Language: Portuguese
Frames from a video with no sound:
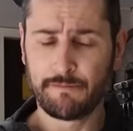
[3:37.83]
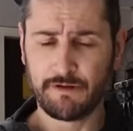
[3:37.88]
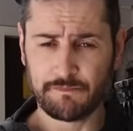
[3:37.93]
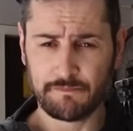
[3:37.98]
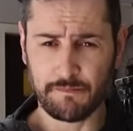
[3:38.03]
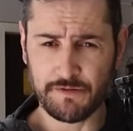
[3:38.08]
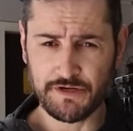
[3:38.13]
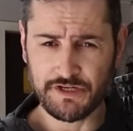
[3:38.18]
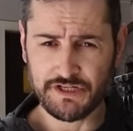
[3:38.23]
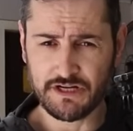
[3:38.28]

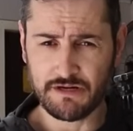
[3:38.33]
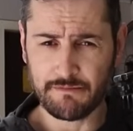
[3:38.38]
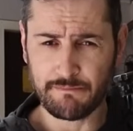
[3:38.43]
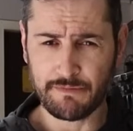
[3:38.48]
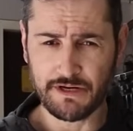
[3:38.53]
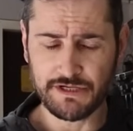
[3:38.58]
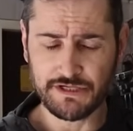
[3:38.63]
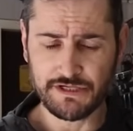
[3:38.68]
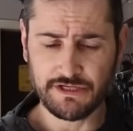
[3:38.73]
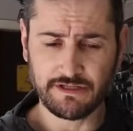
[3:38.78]
principalmente na
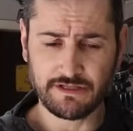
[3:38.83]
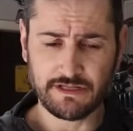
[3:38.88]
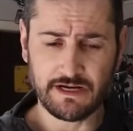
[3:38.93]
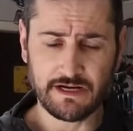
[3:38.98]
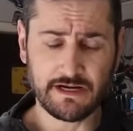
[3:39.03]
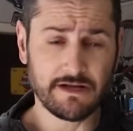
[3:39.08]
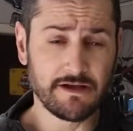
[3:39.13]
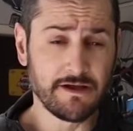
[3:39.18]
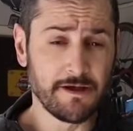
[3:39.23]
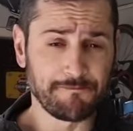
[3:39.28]
parte
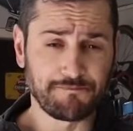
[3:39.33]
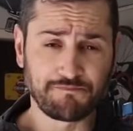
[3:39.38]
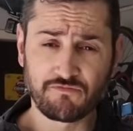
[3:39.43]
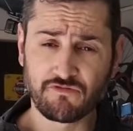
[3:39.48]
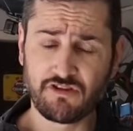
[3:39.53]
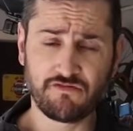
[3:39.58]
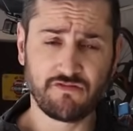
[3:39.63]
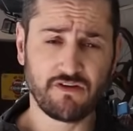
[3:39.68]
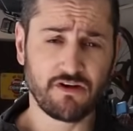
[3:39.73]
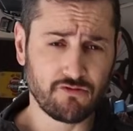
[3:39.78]
interna,
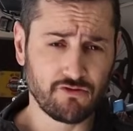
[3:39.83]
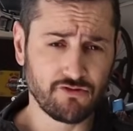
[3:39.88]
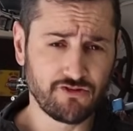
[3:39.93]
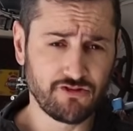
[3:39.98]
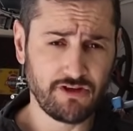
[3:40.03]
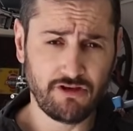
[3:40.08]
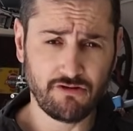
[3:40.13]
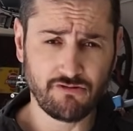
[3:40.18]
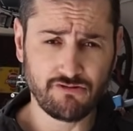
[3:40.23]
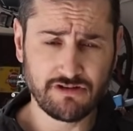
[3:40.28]
você vai
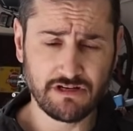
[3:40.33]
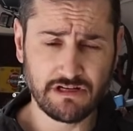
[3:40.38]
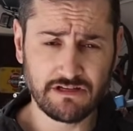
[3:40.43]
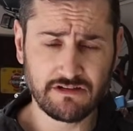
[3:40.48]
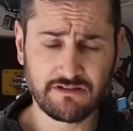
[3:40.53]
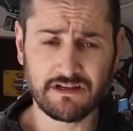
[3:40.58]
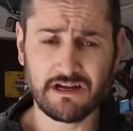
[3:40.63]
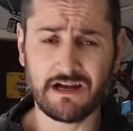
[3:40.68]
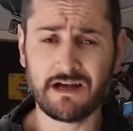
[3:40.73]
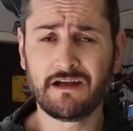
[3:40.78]
conseguir
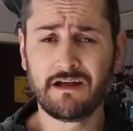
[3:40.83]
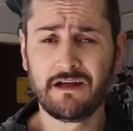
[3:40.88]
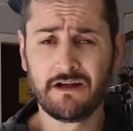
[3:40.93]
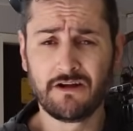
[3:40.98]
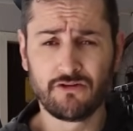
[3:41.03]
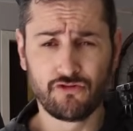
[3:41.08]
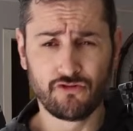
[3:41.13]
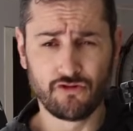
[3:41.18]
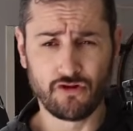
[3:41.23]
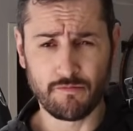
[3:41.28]
utilizar
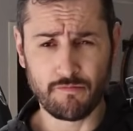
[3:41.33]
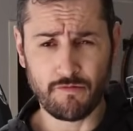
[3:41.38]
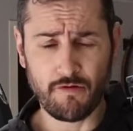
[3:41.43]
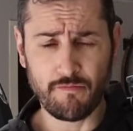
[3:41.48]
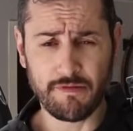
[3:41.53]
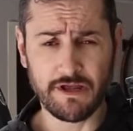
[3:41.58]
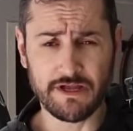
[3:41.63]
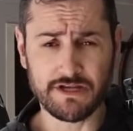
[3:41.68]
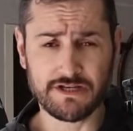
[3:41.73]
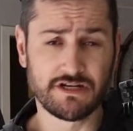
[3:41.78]

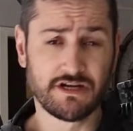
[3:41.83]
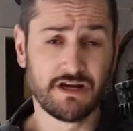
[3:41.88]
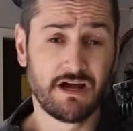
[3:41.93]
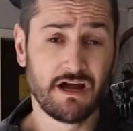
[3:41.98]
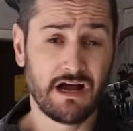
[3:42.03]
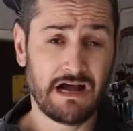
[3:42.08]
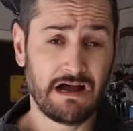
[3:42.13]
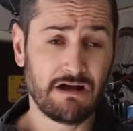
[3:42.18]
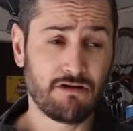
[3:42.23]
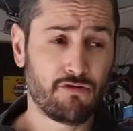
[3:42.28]
normalmente.
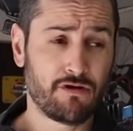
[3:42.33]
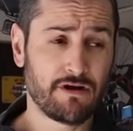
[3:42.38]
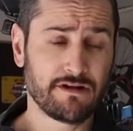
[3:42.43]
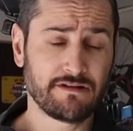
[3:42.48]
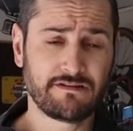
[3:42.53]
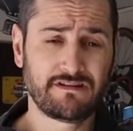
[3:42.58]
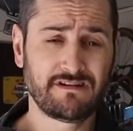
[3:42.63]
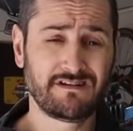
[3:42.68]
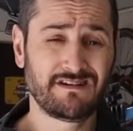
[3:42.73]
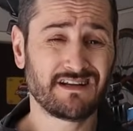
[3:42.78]
Agora,
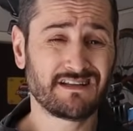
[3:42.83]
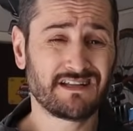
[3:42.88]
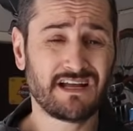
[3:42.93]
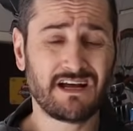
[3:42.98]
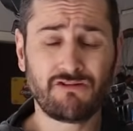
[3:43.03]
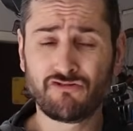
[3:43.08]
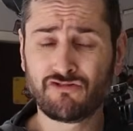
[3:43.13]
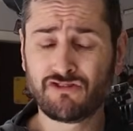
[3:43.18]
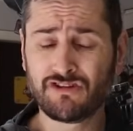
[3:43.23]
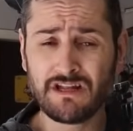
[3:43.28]
se já
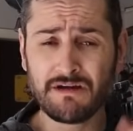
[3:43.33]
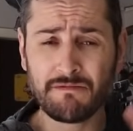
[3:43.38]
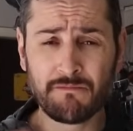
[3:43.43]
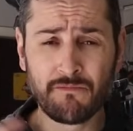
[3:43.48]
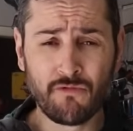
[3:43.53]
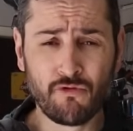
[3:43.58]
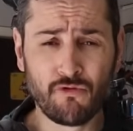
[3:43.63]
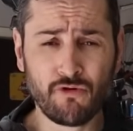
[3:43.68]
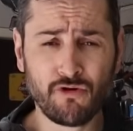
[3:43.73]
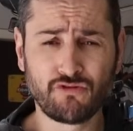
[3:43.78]
está usando há
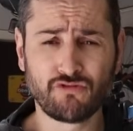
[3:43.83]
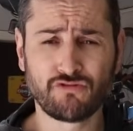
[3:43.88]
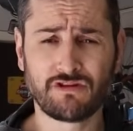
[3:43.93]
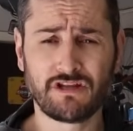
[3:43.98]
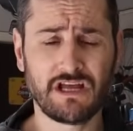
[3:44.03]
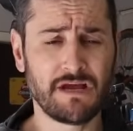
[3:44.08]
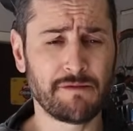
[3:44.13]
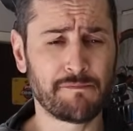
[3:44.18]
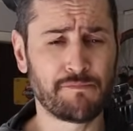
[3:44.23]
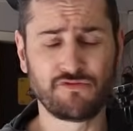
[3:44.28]
muito
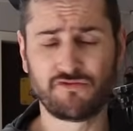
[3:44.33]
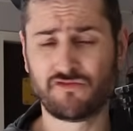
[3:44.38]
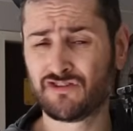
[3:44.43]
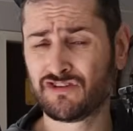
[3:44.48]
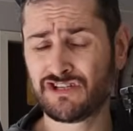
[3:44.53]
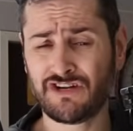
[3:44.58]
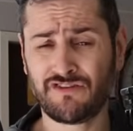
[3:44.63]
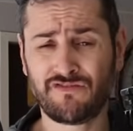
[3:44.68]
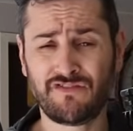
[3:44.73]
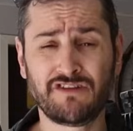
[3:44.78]
tempo,
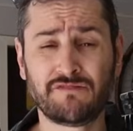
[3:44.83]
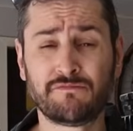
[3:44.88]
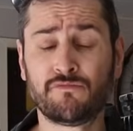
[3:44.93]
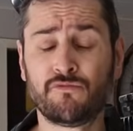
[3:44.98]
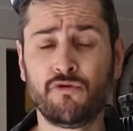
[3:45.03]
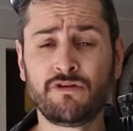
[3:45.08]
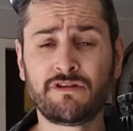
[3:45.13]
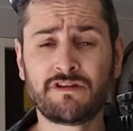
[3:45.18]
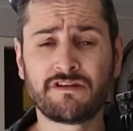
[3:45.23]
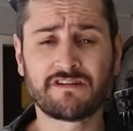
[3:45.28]
você já fez
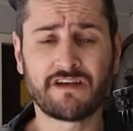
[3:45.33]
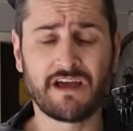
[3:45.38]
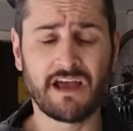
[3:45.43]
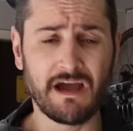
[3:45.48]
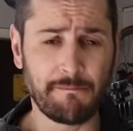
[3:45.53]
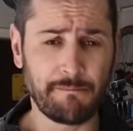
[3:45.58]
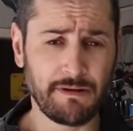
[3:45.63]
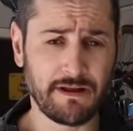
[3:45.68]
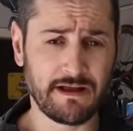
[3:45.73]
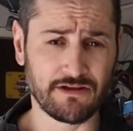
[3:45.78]
muitas
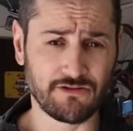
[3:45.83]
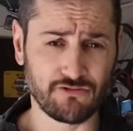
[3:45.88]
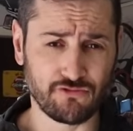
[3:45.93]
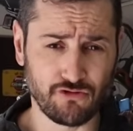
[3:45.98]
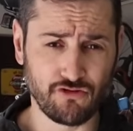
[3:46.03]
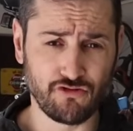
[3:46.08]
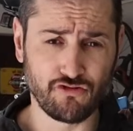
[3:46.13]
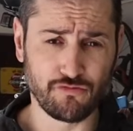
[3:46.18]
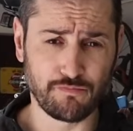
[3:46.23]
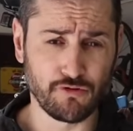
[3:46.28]

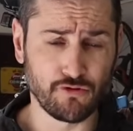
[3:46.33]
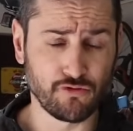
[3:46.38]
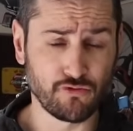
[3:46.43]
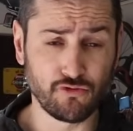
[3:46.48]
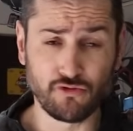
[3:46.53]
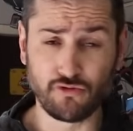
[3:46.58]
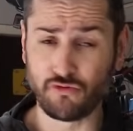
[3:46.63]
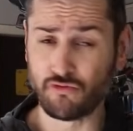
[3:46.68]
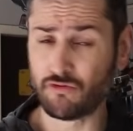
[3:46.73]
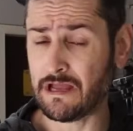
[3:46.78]
reaplicações do
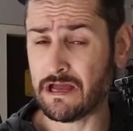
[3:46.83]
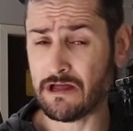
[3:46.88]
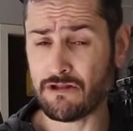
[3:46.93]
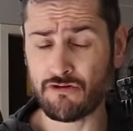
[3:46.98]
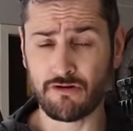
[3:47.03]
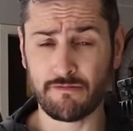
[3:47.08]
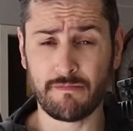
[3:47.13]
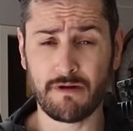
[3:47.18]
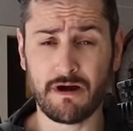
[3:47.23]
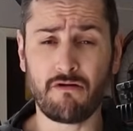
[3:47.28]
produto, o que é
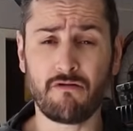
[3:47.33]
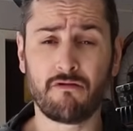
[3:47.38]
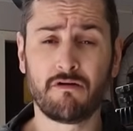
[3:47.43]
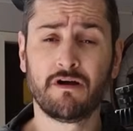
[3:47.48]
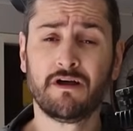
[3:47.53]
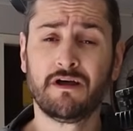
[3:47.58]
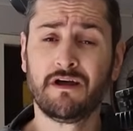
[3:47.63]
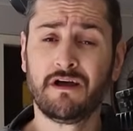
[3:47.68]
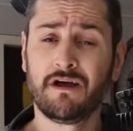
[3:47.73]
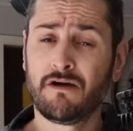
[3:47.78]

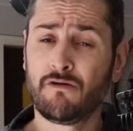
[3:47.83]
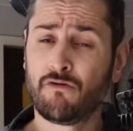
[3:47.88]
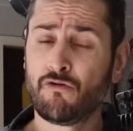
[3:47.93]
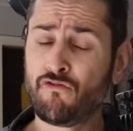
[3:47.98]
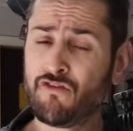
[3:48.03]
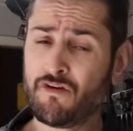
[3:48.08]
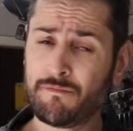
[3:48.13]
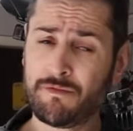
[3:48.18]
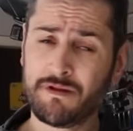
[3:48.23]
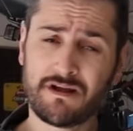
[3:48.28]
normal, o
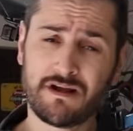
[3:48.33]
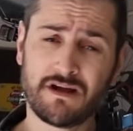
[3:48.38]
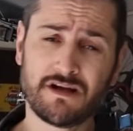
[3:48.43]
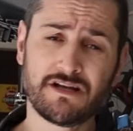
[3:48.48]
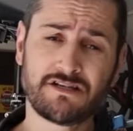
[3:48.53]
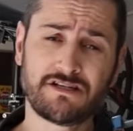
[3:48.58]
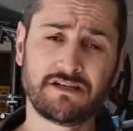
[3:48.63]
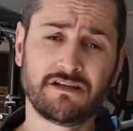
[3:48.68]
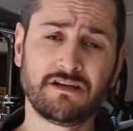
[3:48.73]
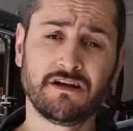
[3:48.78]

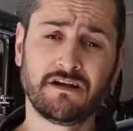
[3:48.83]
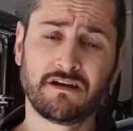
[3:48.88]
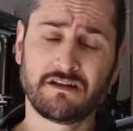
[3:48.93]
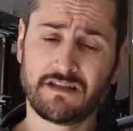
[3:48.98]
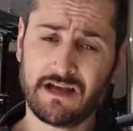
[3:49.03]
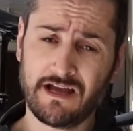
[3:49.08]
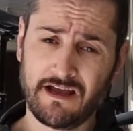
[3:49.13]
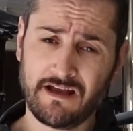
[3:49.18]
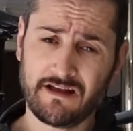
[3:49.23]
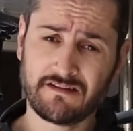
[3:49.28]
fabricante
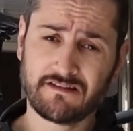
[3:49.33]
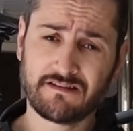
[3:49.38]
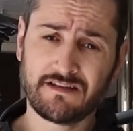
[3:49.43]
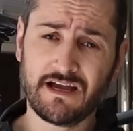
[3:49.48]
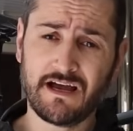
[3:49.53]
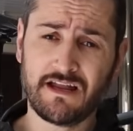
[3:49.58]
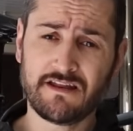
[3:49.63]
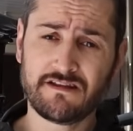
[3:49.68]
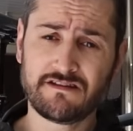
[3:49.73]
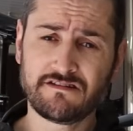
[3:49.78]
da
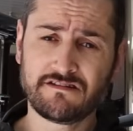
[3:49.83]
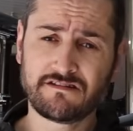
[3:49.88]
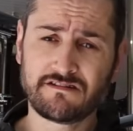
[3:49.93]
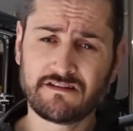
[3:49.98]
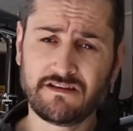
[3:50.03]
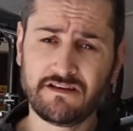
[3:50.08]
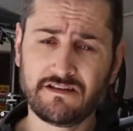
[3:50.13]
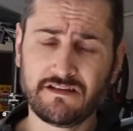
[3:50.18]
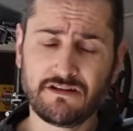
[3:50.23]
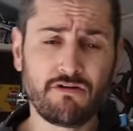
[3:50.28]
X-Style diz
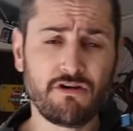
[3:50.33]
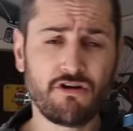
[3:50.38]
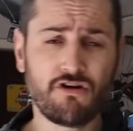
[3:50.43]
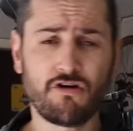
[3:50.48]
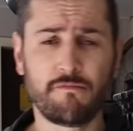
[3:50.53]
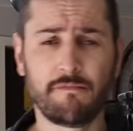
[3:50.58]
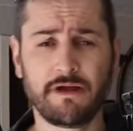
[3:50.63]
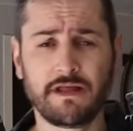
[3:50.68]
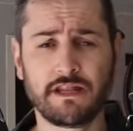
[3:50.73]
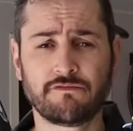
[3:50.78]
que não
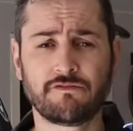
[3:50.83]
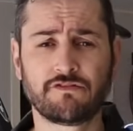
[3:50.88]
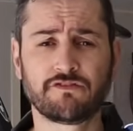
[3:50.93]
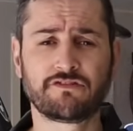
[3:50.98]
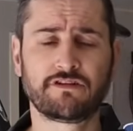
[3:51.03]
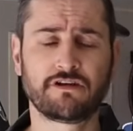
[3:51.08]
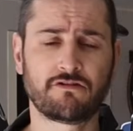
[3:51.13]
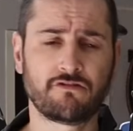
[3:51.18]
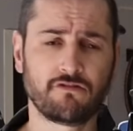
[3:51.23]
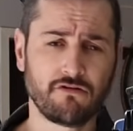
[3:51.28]
recomenda
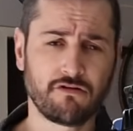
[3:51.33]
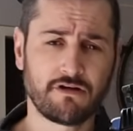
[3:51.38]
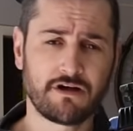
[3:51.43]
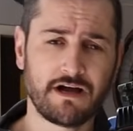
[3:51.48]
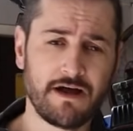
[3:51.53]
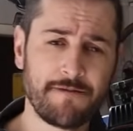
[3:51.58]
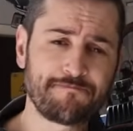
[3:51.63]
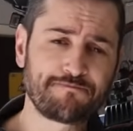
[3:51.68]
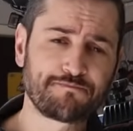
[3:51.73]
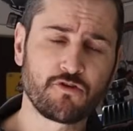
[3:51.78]
você
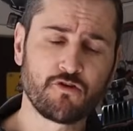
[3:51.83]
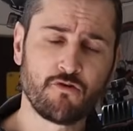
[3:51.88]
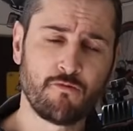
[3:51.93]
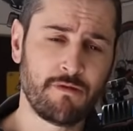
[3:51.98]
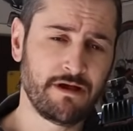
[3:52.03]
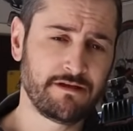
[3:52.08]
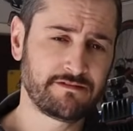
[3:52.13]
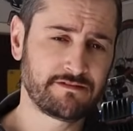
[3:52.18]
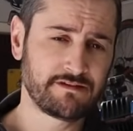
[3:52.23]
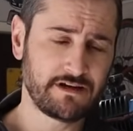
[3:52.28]
colocar, o
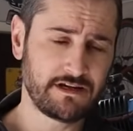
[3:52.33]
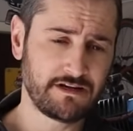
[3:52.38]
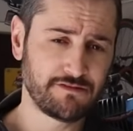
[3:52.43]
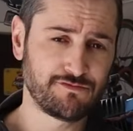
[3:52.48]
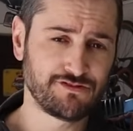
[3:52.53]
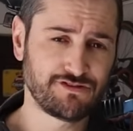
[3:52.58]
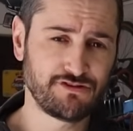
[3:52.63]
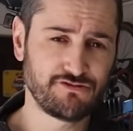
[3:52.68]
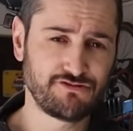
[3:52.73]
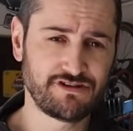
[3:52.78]
mais certo é
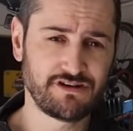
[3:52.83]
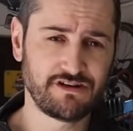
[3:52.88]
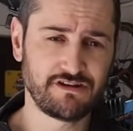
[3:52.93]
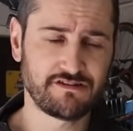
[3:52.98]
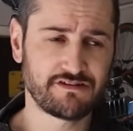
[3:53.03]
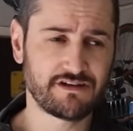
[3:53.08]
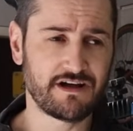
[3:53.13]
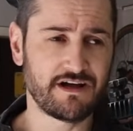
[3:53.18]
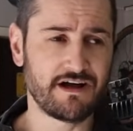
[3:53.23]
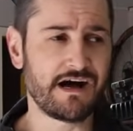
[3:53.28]
você
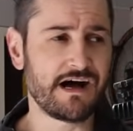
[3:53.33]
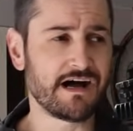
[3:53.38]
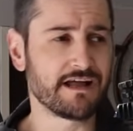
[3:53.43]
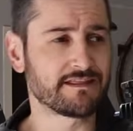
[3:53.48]
utilizar